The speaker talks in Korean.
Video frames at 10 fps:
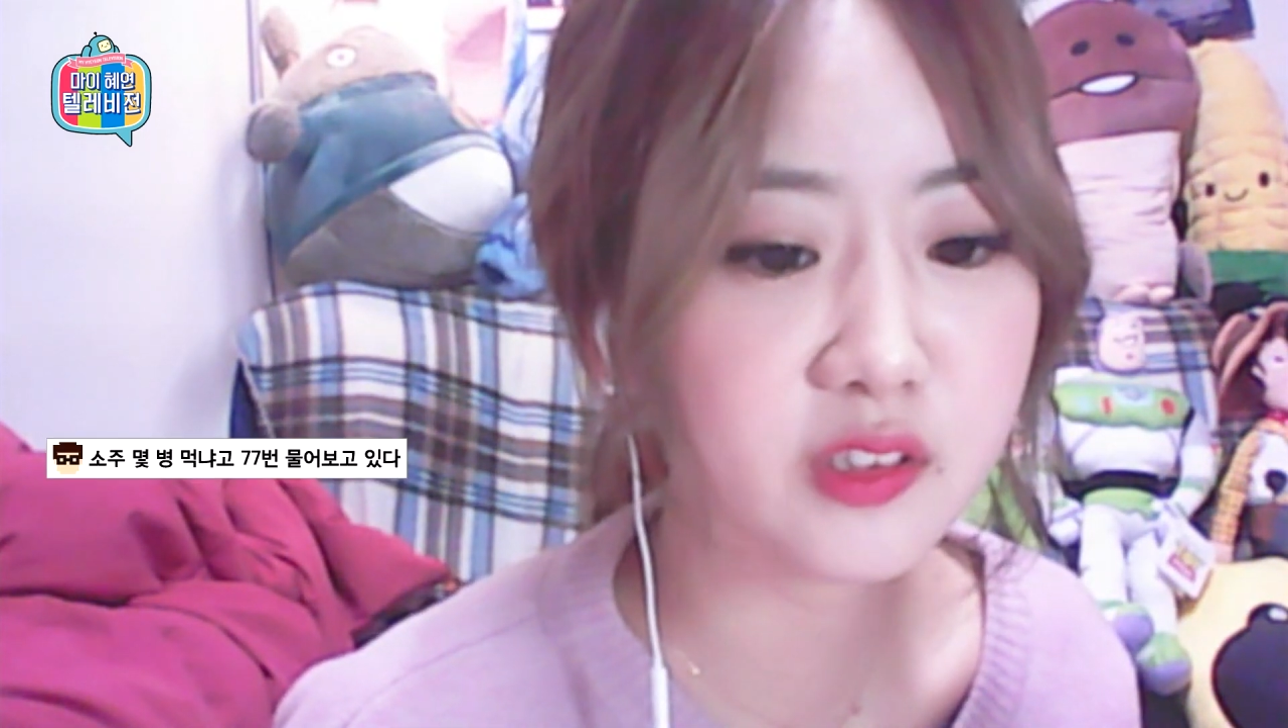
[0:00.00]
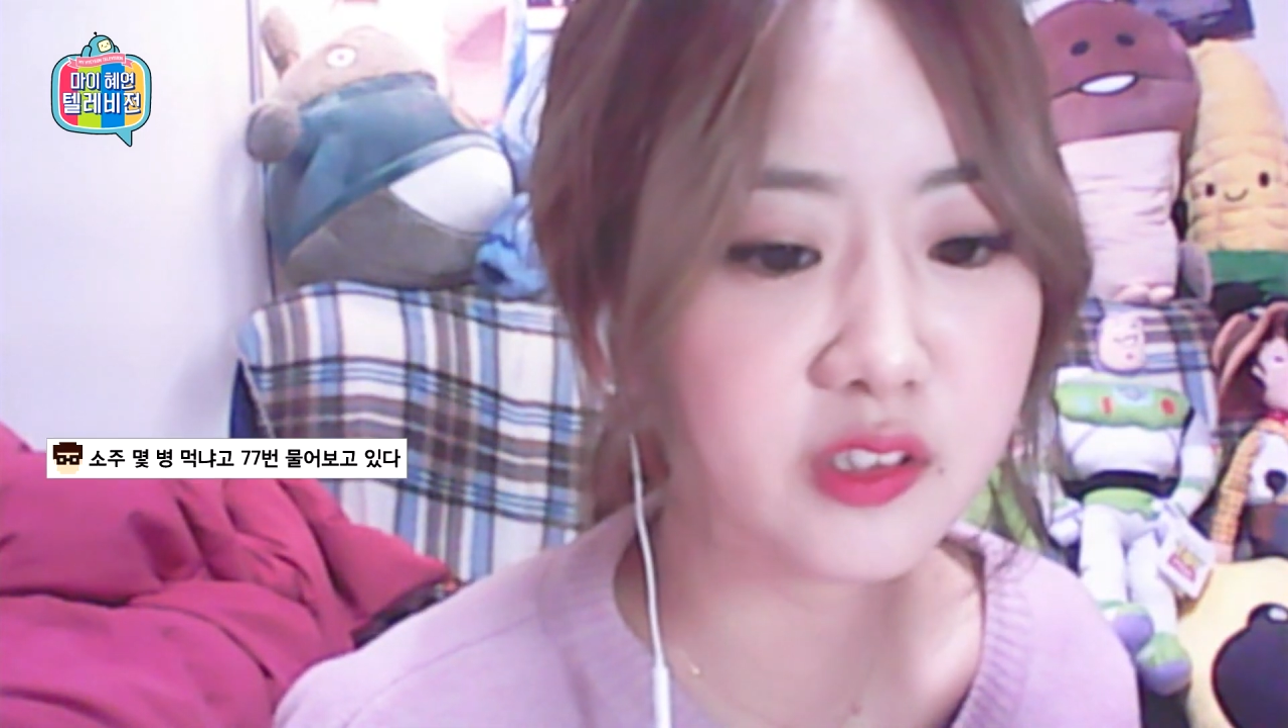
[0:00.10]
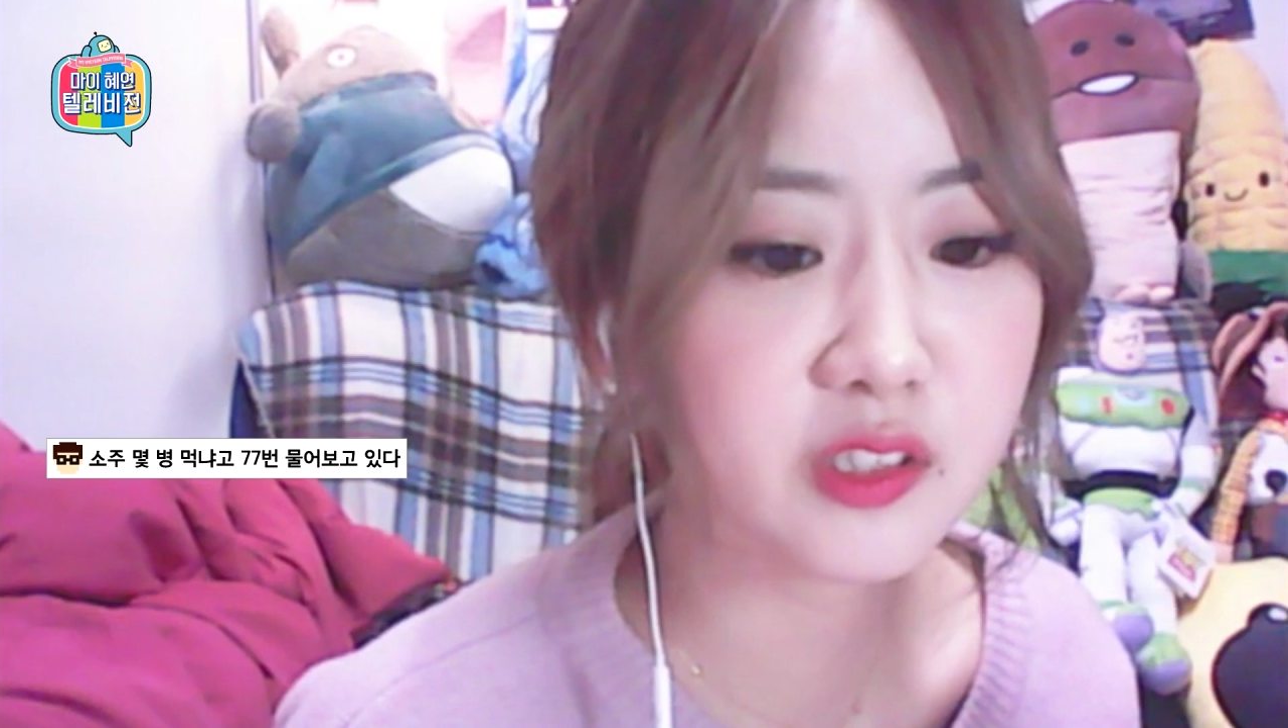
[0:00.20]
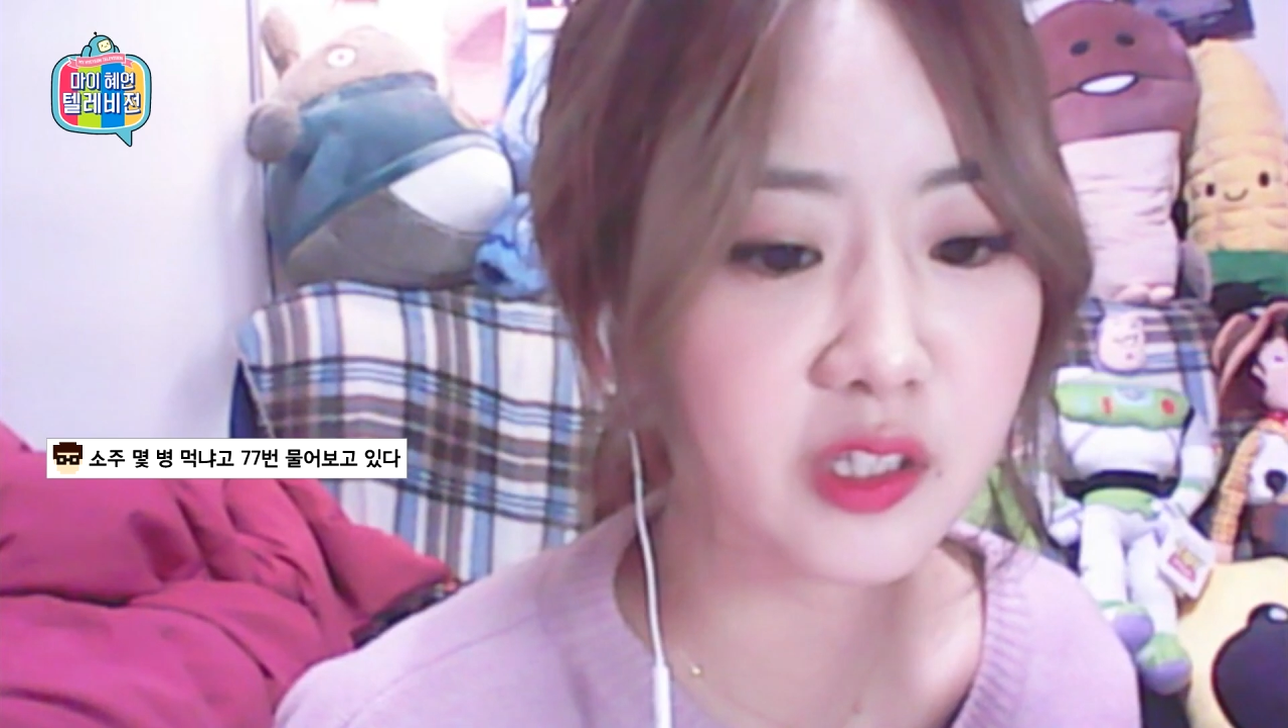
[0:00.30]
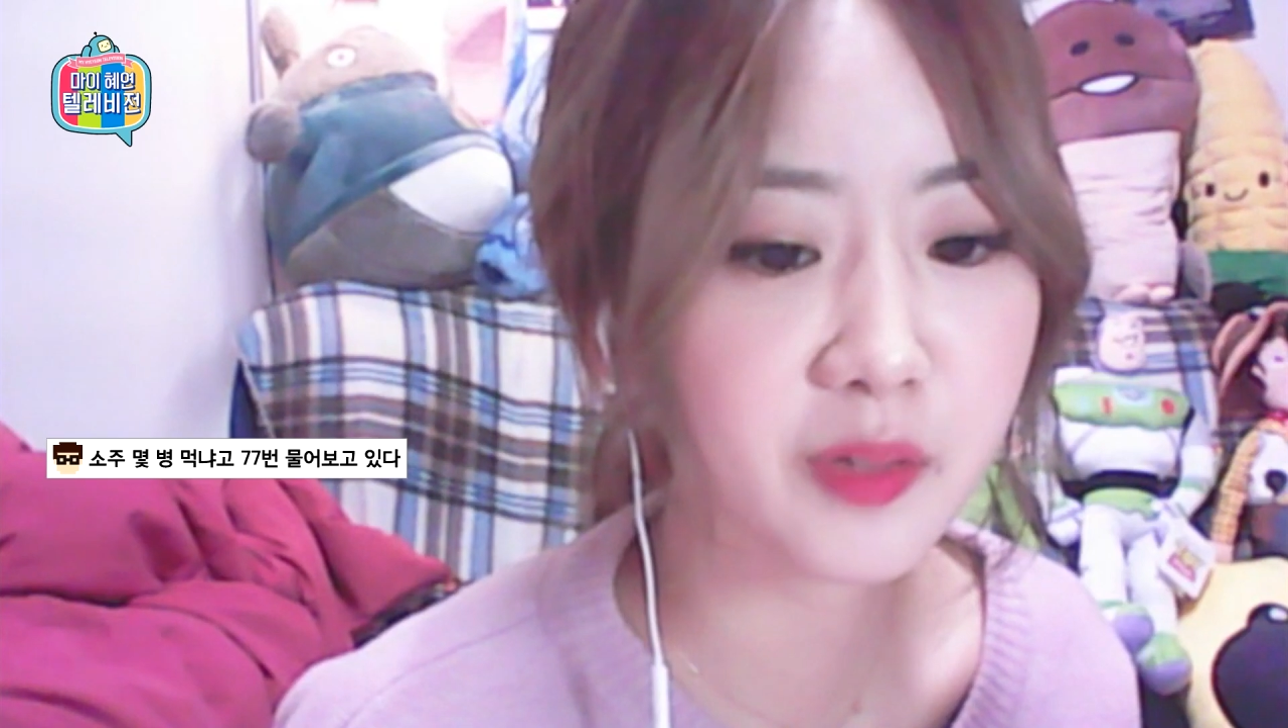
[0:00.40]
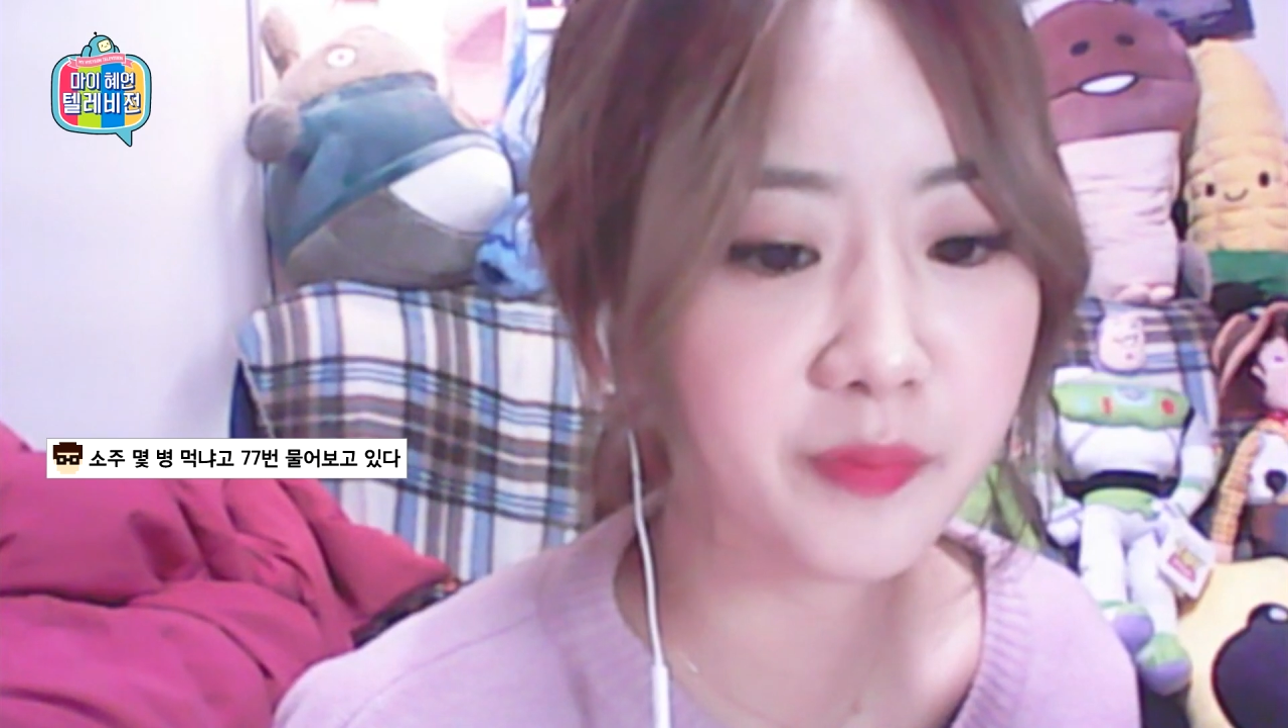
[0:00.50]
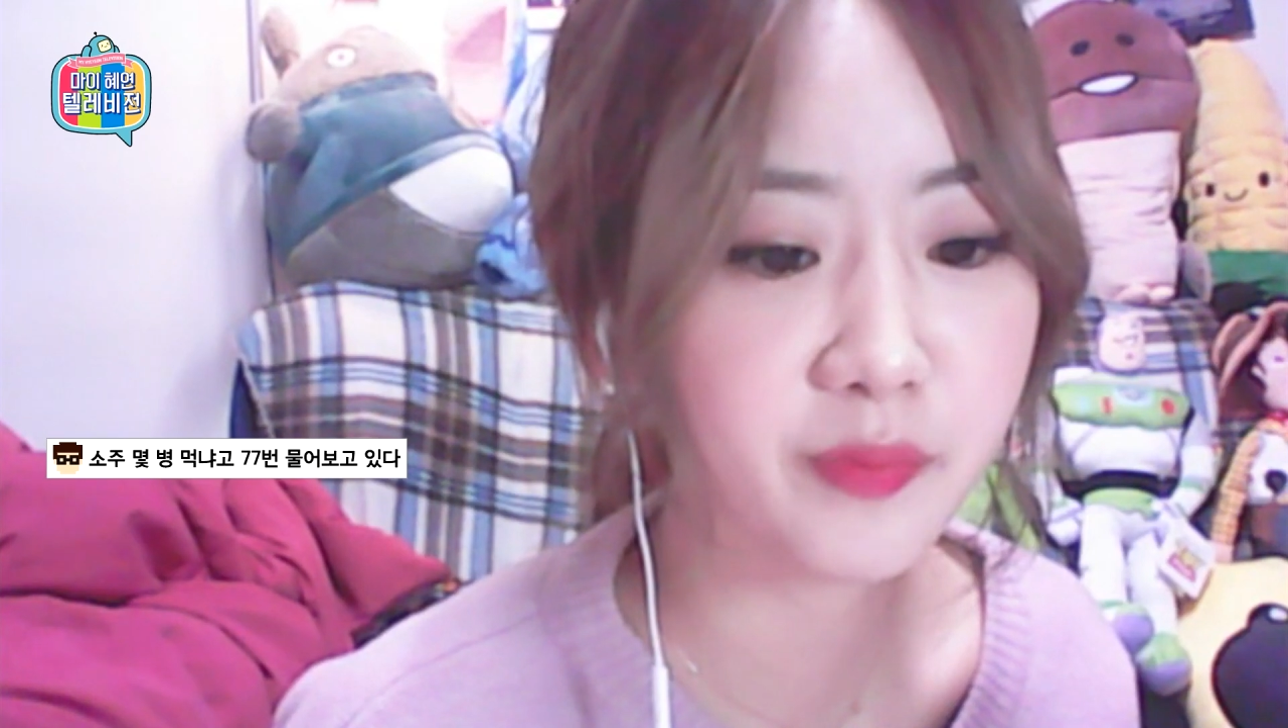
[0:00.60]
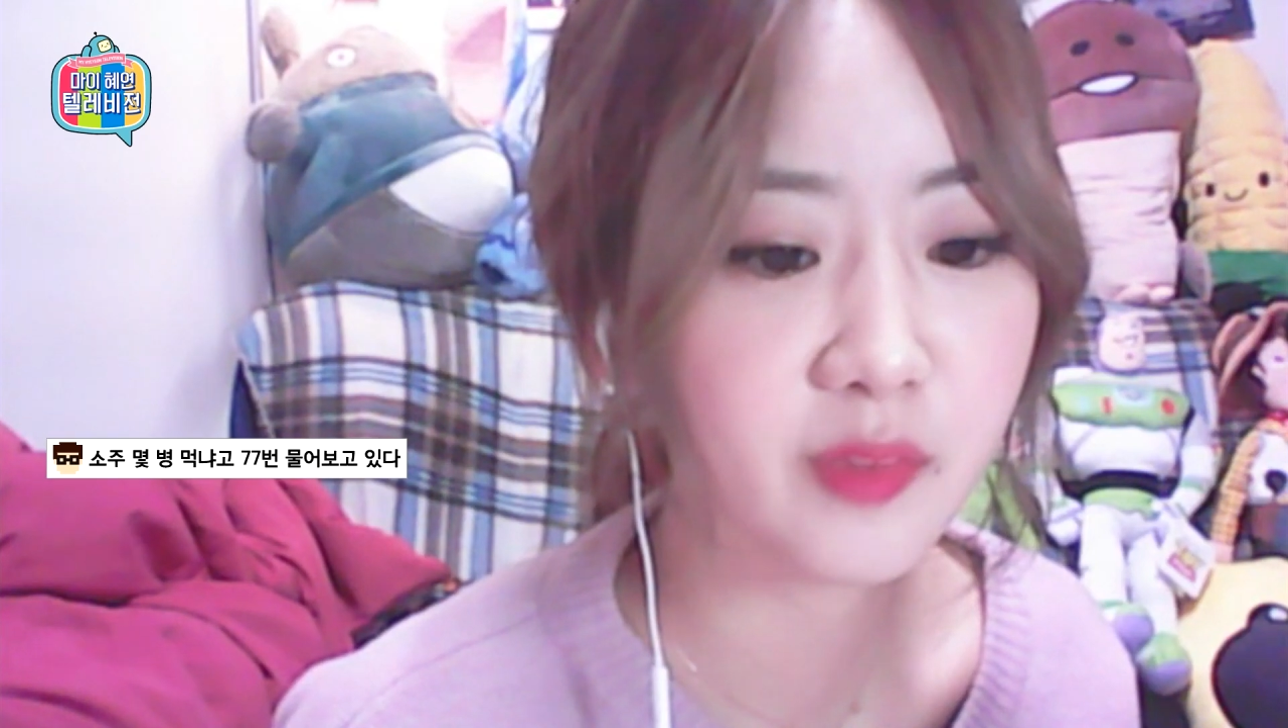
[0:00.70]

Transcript: 진짜